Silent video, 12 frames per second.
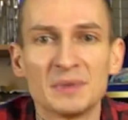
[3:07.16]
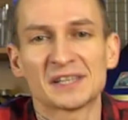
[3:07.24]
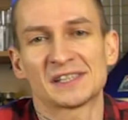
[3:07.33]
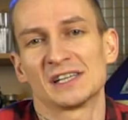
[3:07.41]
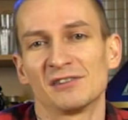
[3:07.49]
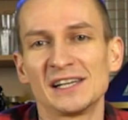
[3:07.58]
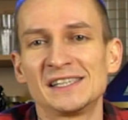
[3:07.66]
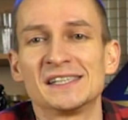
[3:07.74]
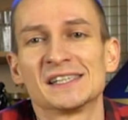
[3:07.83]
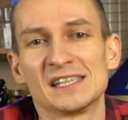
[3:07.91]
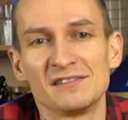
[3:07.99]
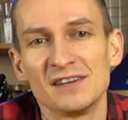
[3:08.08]
Местные
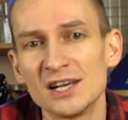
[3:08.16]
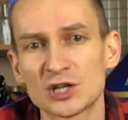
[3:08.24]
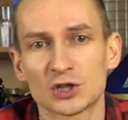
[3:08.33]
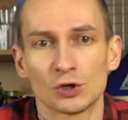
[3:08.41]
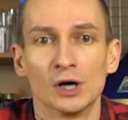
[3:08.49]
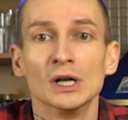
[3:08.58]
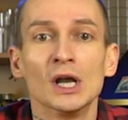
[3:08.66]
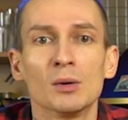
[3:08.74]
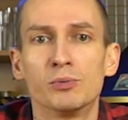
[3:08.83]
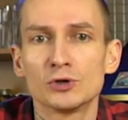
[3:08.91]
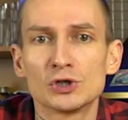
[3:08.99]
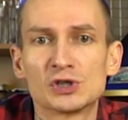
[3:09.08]
власти заявили, что
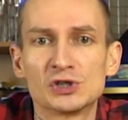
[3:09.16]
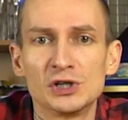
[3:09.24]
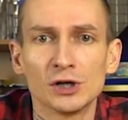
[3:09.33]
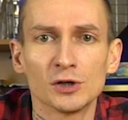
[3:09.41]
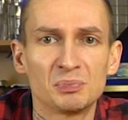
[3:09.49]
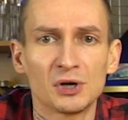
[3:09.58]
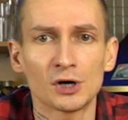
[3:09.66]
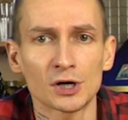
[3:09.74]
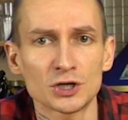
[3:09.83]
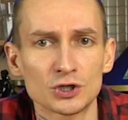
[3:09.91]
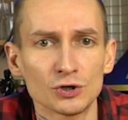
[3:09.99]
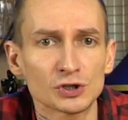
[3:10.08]
будет сделан
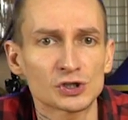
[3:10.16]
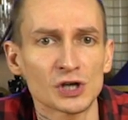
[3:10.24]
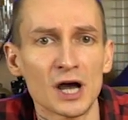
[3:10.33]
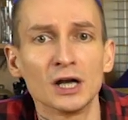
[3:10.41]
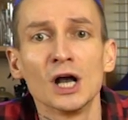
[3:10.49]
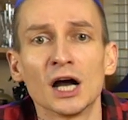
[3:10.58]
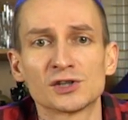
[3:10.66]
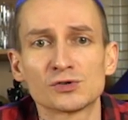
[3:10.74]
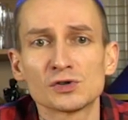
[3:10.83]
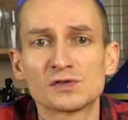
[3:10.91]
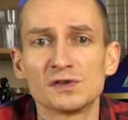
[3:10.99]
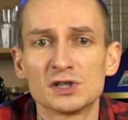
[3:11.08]
перерасчет за
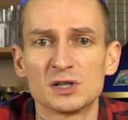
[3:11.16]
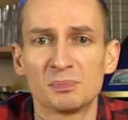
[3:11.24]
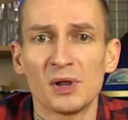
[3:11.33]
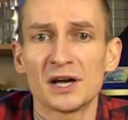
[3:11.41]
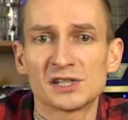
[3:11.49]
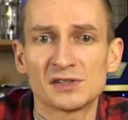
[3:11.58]
отсутствие тепла и